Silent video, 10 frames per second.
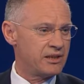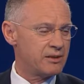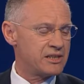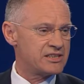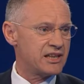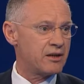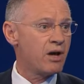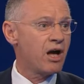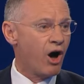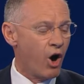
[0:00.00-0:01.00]

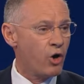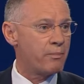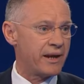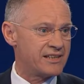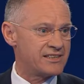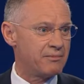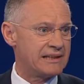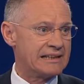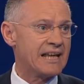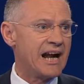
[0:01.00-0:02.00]
Innenministerium, auch bereits
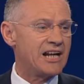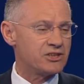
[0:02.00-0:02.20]
ermittelt.